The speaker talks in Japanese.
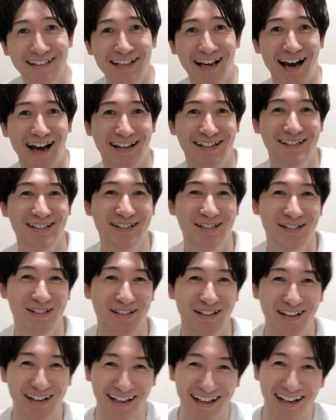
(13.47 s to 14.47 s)

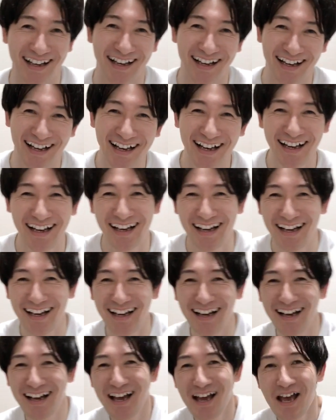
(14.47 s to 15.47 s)
安っ
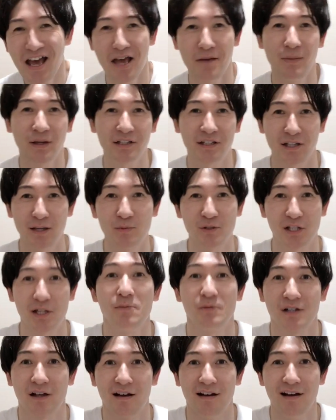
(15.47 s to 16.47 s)
え待ってでもさで
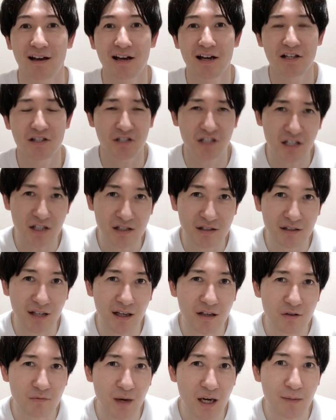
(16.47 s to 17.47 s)
もさ実
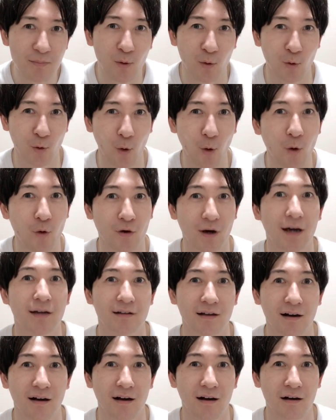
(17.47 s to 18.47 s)
際うまい棒5本買え
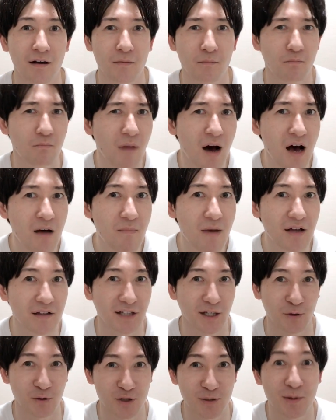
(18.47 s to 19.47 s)
たらまあまあ
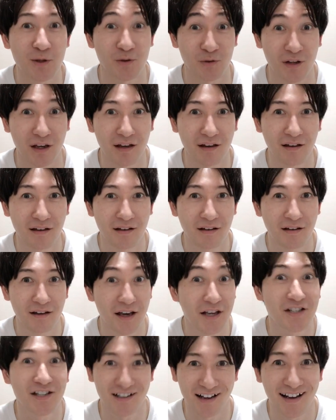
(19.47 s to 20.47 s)
楽しめるよね
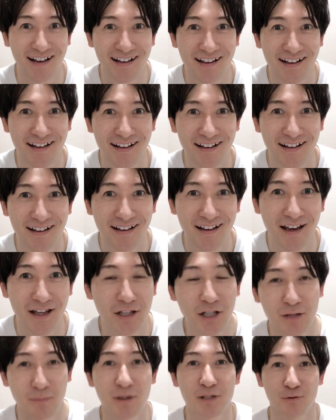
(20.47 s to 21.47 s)
えじゃない
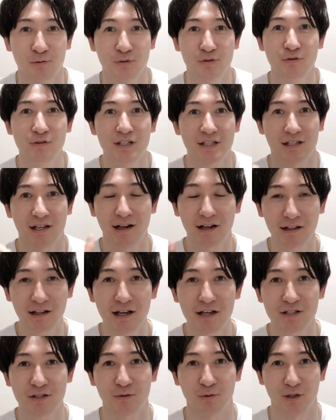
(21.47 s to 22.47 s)
だってまず普通にサラダ
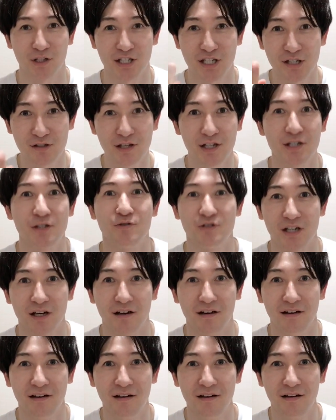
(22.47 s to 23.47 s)
味とかチーズ味いくじゃ
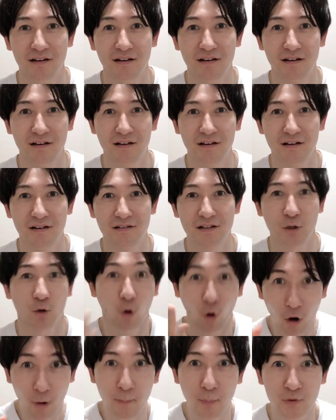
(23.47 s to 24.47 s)
んで
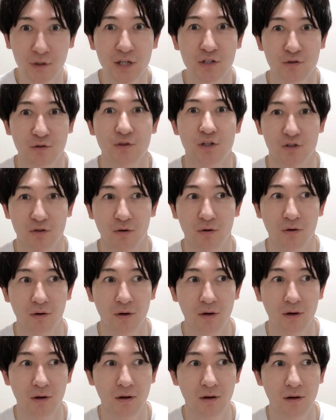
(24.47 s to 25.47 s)
コーンポタージュいくでしょ
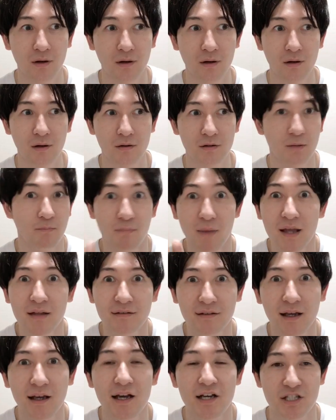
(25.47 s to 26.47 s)
で明
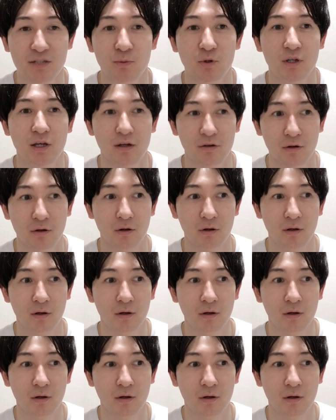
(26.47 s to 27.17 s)
太味もいける